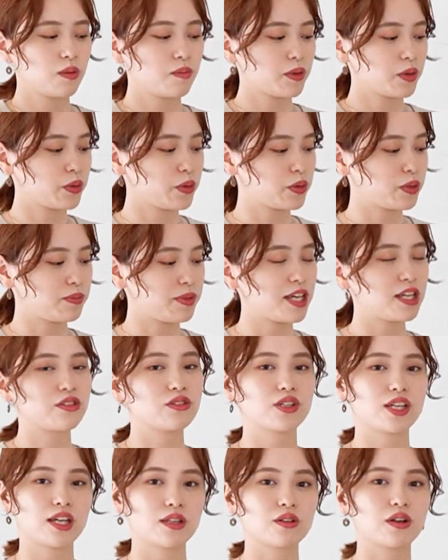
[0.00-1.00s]
まあ、こういう
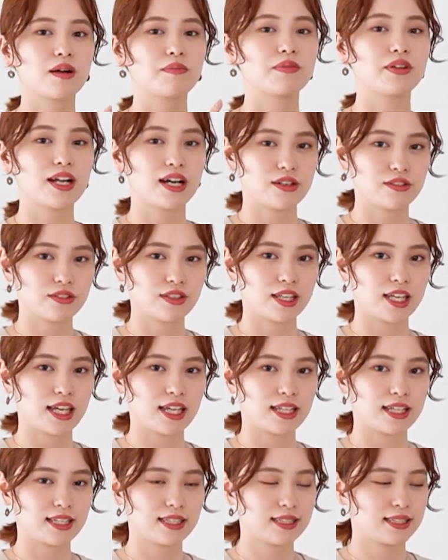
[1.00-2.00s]
ベージュ系とかブラウン
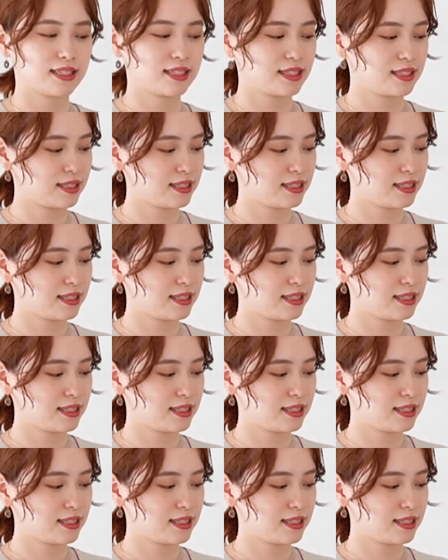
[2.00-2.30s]
系です。